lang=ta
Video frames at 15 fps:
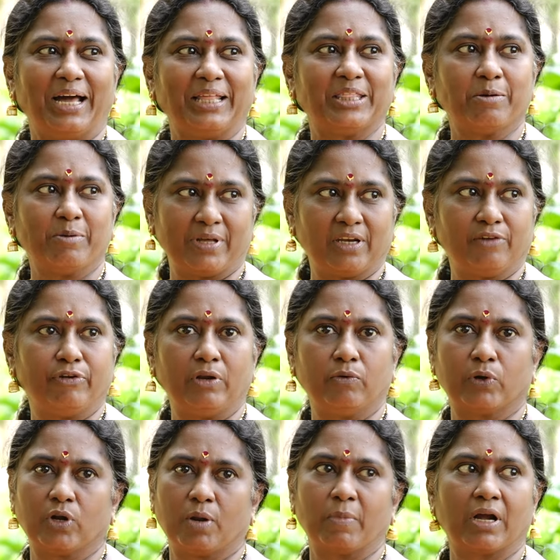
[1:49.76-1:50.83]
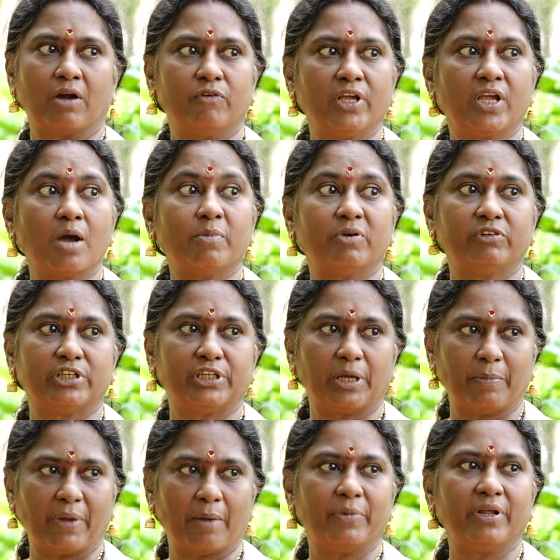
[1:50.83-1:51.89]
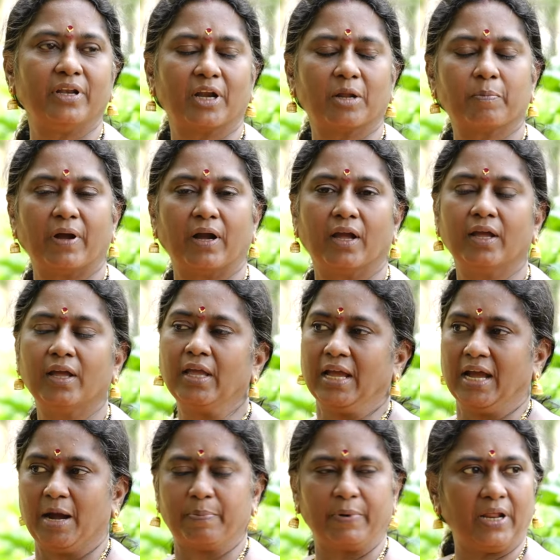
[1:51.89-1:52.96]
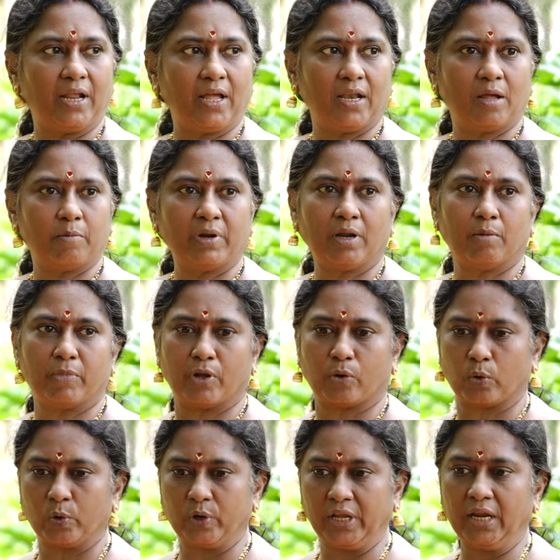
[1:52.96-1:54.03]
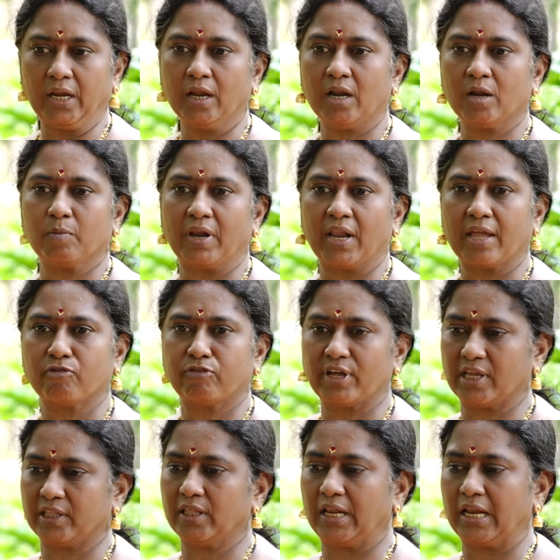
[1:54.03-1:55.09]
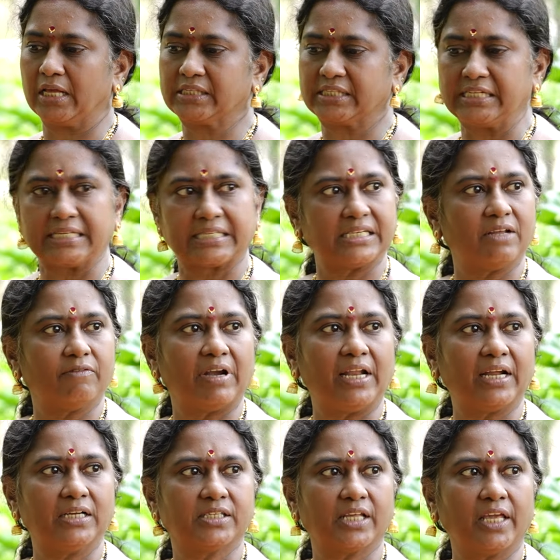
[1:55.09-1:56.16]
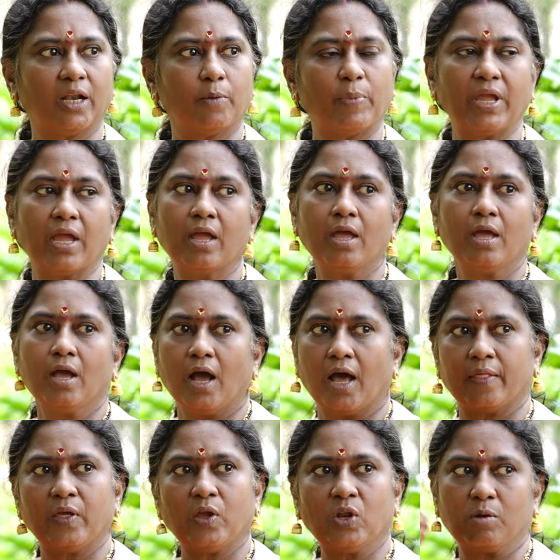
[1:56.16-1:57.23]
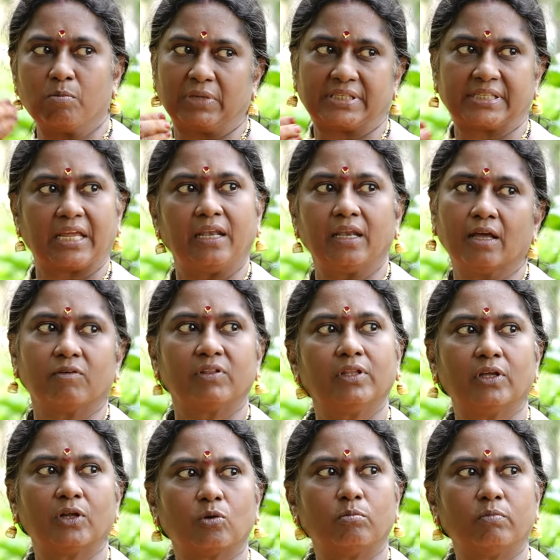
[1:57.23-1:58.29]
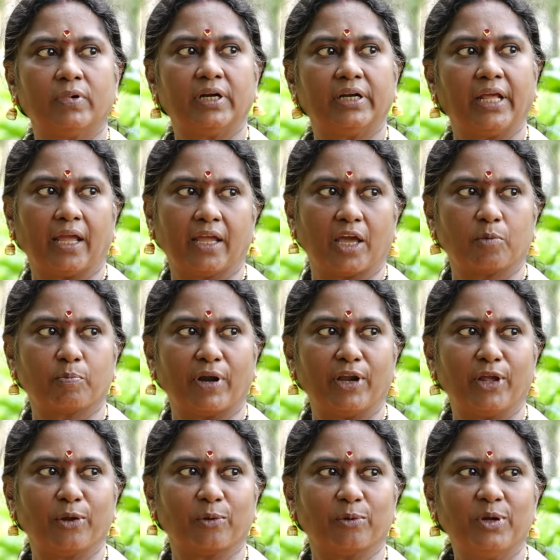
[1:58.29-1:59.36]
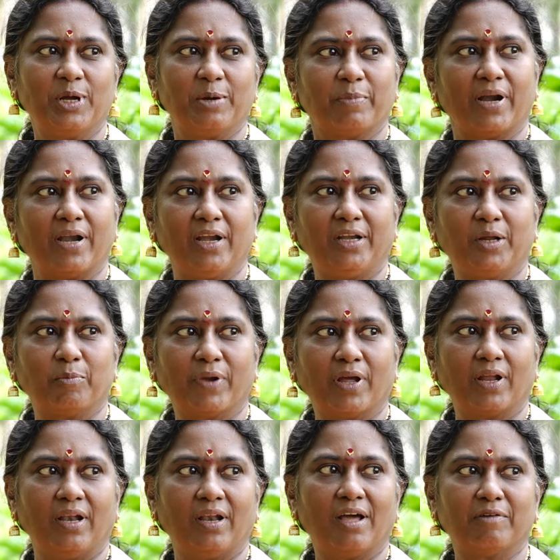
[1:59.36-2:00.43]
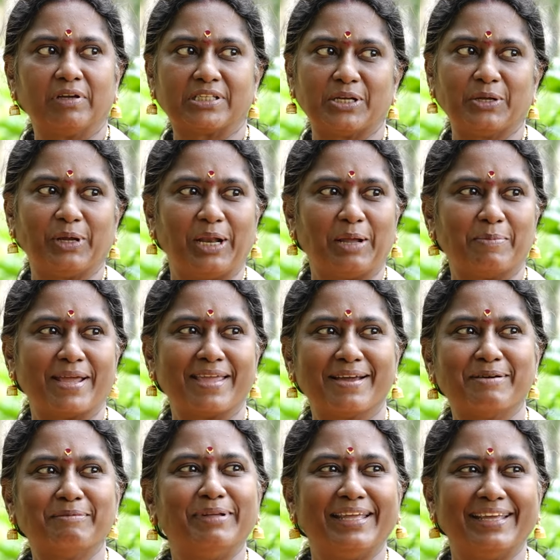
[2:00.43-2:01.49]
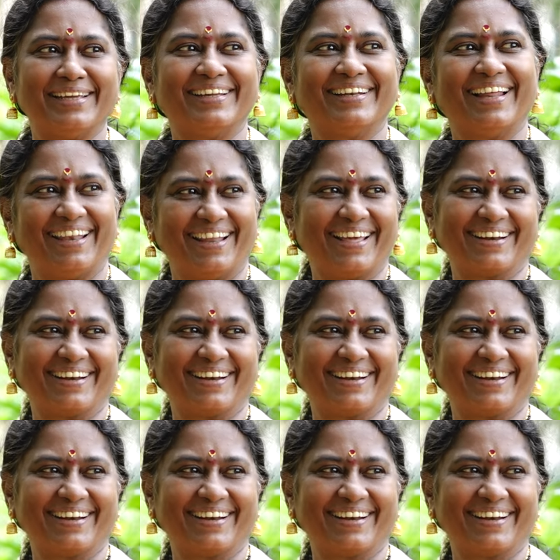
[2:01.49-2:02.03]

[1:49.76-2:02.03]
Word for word: அந்த மாதிரி ஃபீல் வரும் நம்ம கவனிக்காமல் விட்டுட்டோமே அப்படின்னு நினைப்பாங்க அப்படிலாம் இல்லாமல் நம்ம ரொட்டீனாக நம்ம லைஃப்பில் எதெல்லாம் சின்ன சின்ன வேலைகள் செய்கிறப்பயே அதையும் நம்ம ஸ்கின்னை வந்து ரொம்ப டேக் கேர் பண்ணிக்கணும் பண்ணிட்டோம்னா எல்லா வயசுலயும் இளமையா அப்படியே நல்லா